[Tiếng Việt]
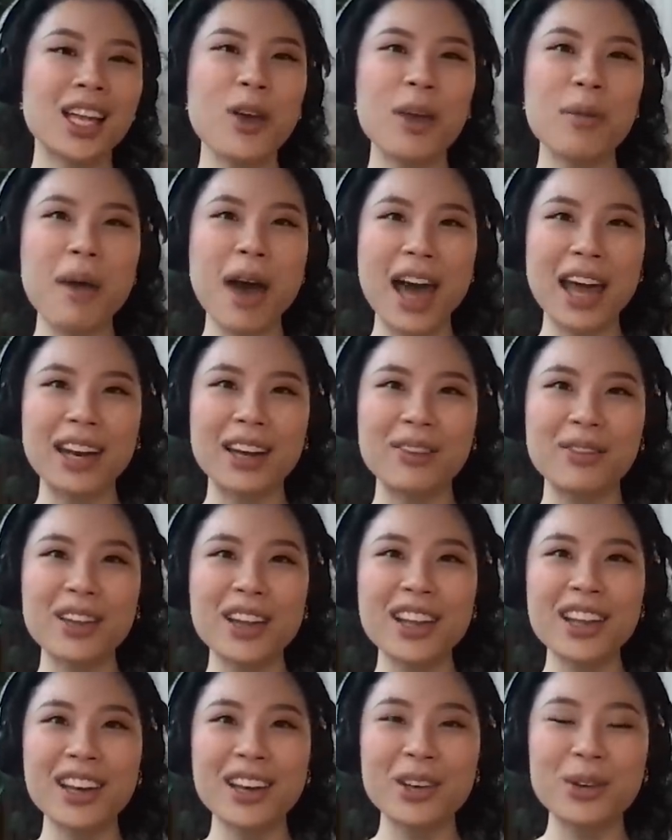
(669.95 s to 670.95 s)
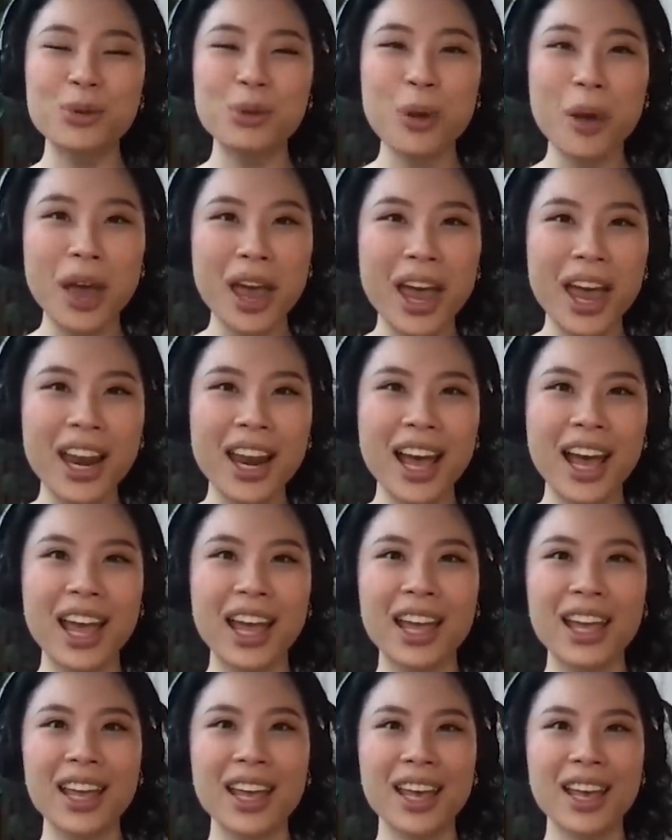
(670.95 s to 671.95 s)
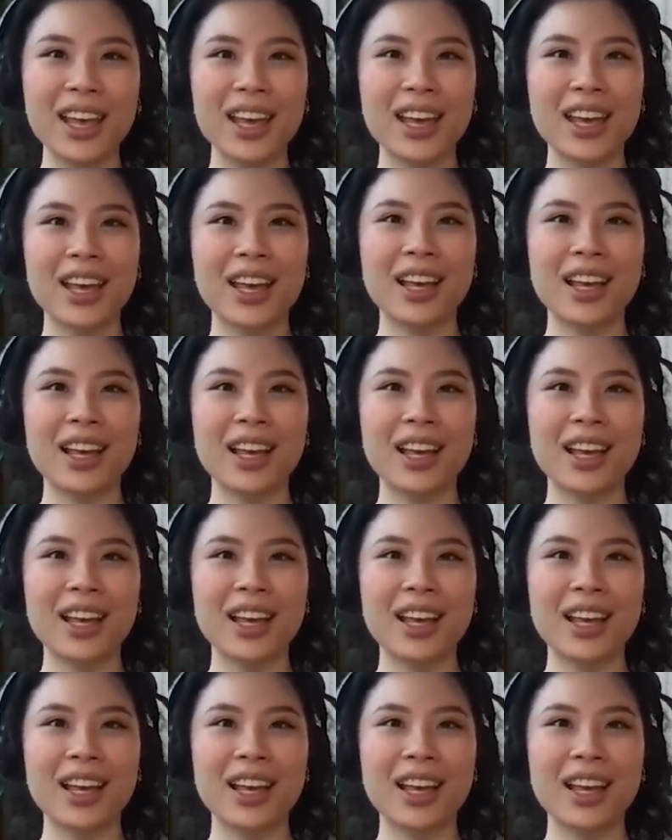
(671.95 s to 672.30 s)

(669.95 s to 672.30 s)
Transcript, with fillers: thuê bạn để viết nghiên cứu thuê này ừ.